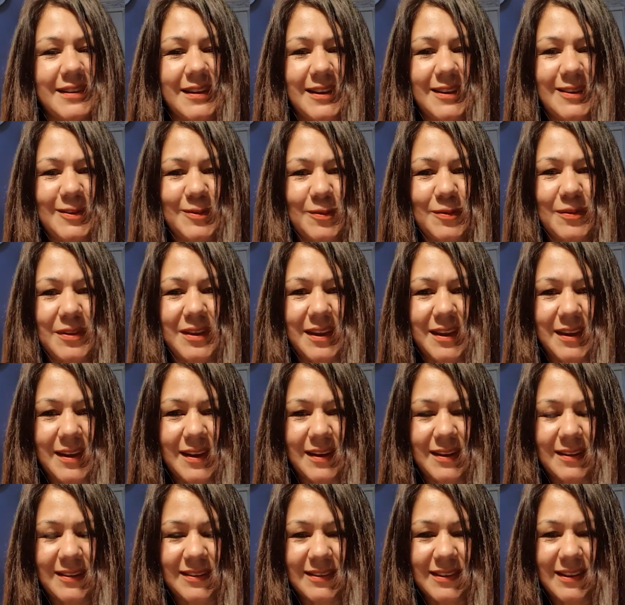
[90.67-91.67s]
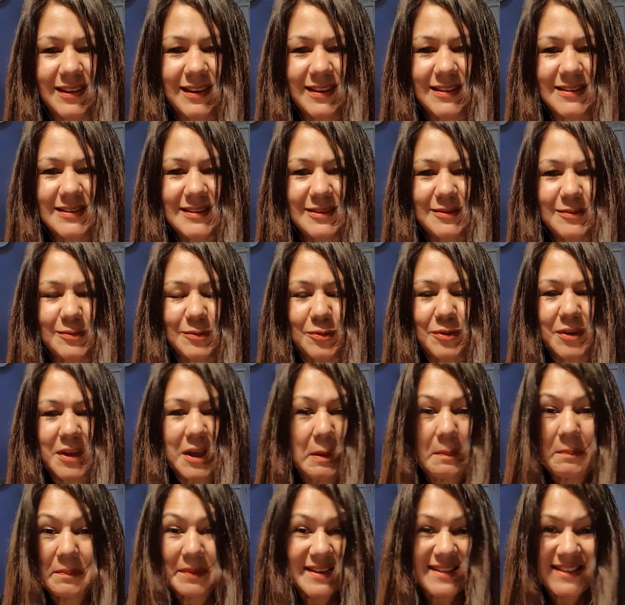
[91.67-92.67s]
Es tu día, es tu día
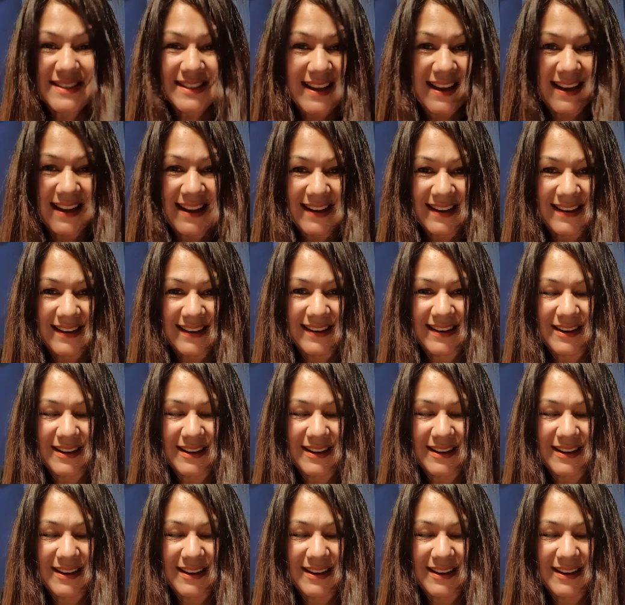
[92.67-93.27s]
especial,